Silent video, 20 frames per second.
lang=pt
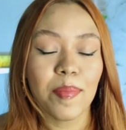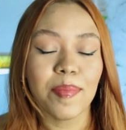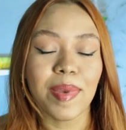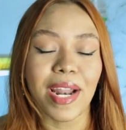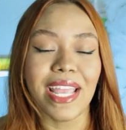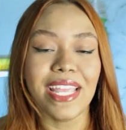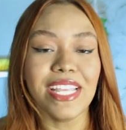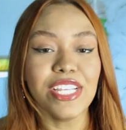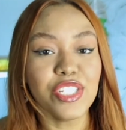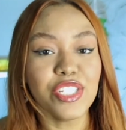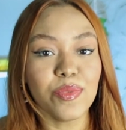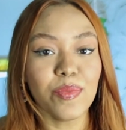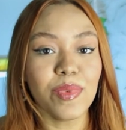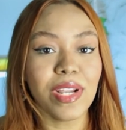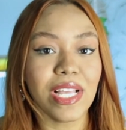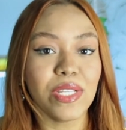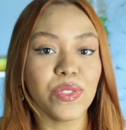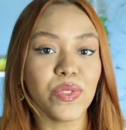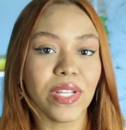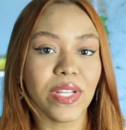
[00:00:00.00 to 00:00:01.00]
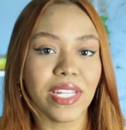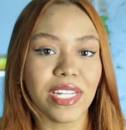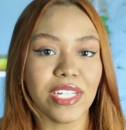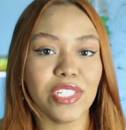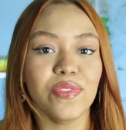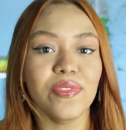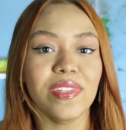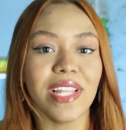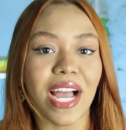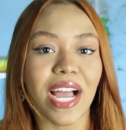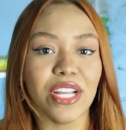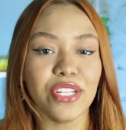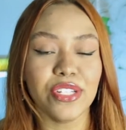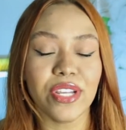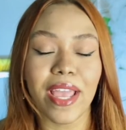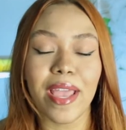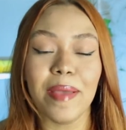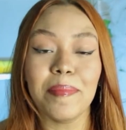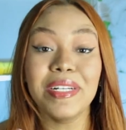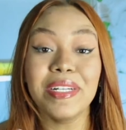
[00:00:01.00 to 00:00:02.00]
para estimular sua
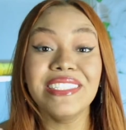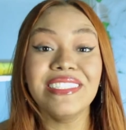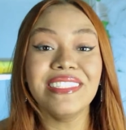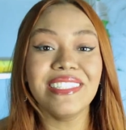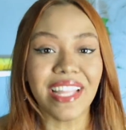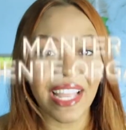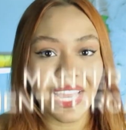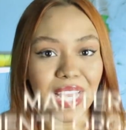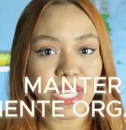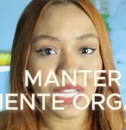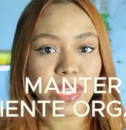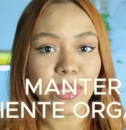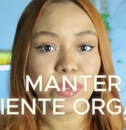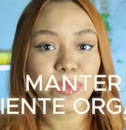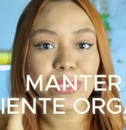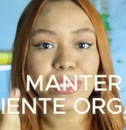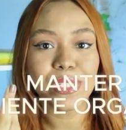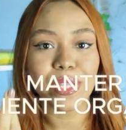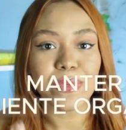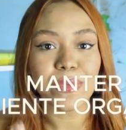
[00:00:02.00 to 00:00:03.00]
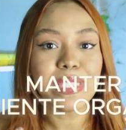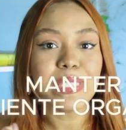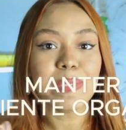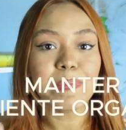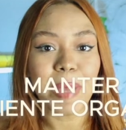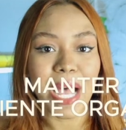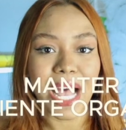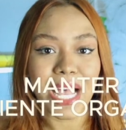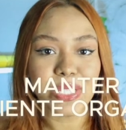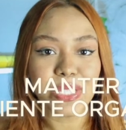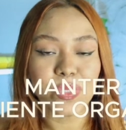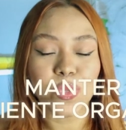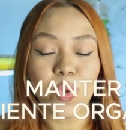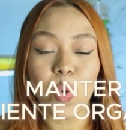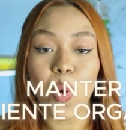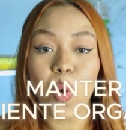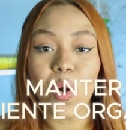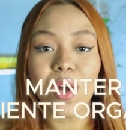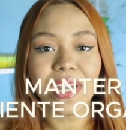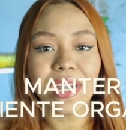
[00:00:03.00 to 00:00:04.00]
criatividade é manter o seu espaço
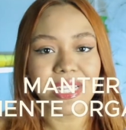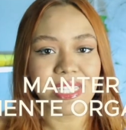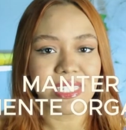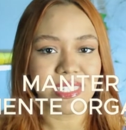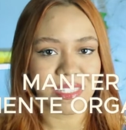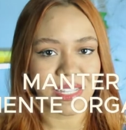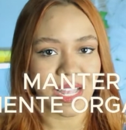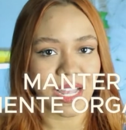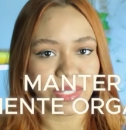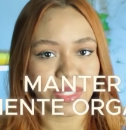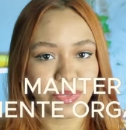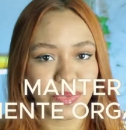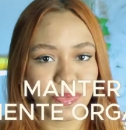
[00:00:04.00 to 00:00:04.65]
organizado.